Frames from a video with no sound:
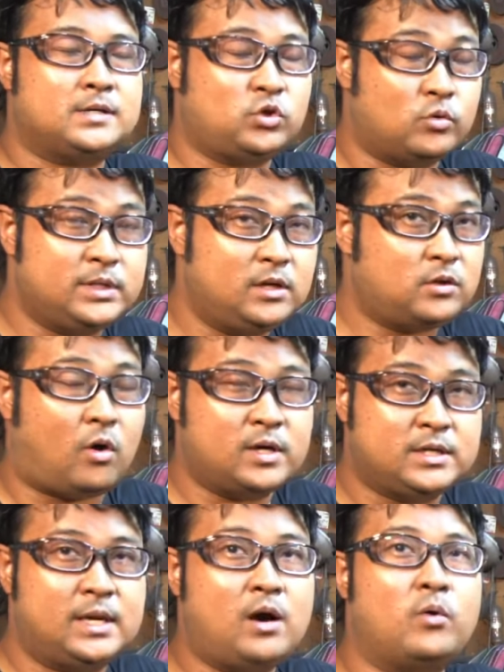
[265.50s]
ส่งคืนของ
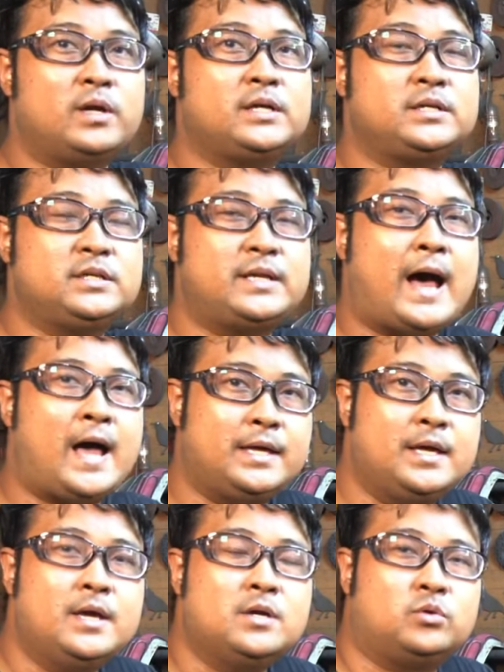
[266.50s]
คืนและโอนเงินคืนได้
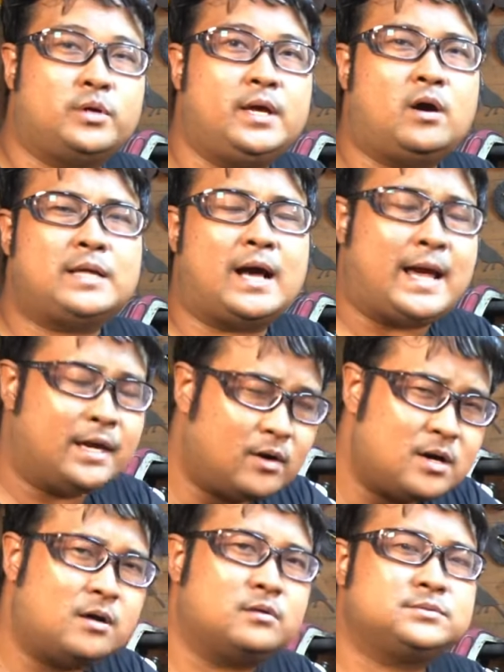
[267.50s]
ตรงนี้ก็ทางร้าน
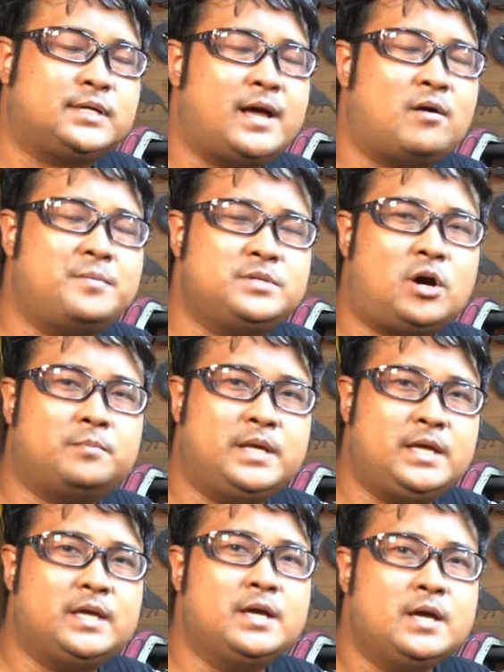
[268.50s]
ก็แสดงความรับผิดชอบดี